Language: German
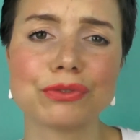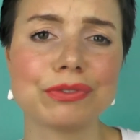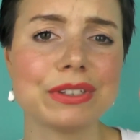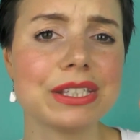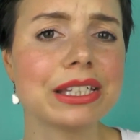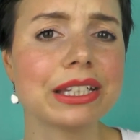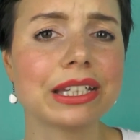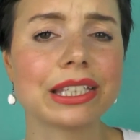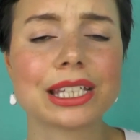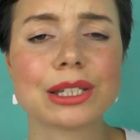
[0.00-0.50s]

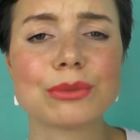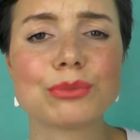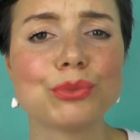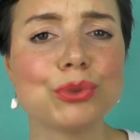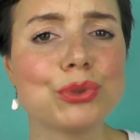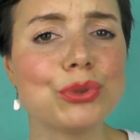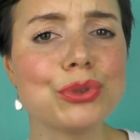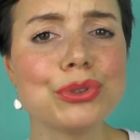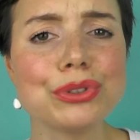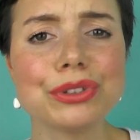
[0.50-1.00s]
schwierig,
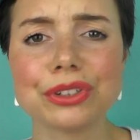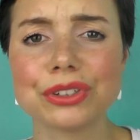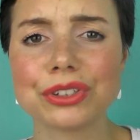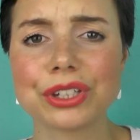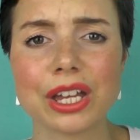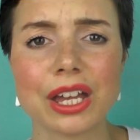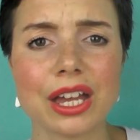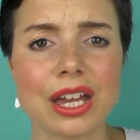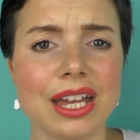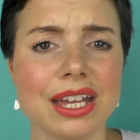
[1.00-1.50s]
ermüdend
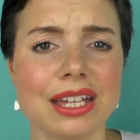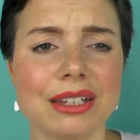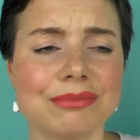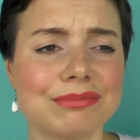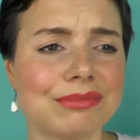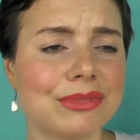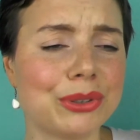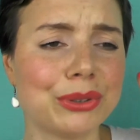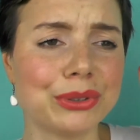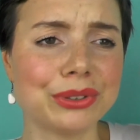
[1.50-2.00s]

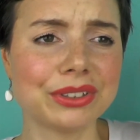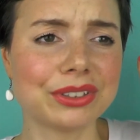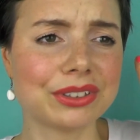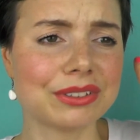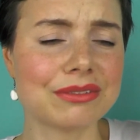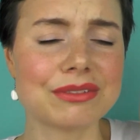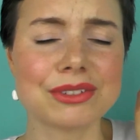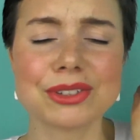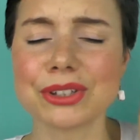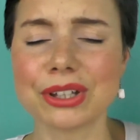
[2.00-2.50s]
und
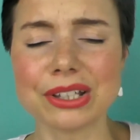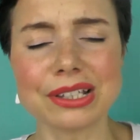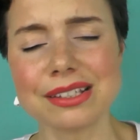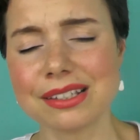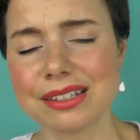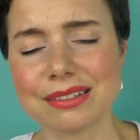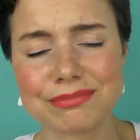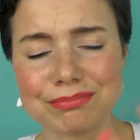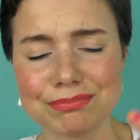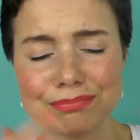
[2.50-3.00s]

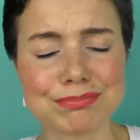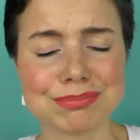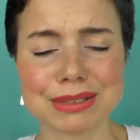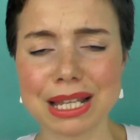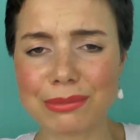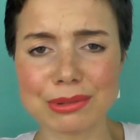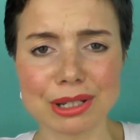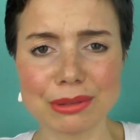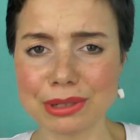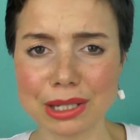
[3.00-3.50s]
sonst
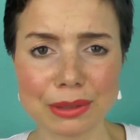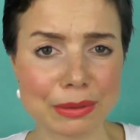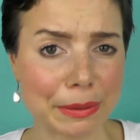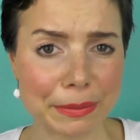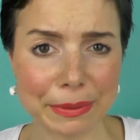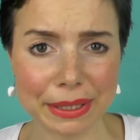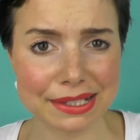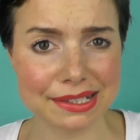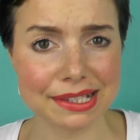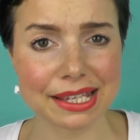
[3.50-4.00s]
bla bla bla bla,
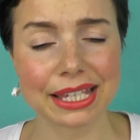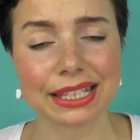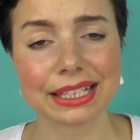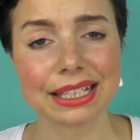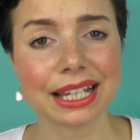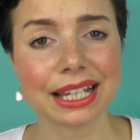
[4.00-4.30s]
bla sein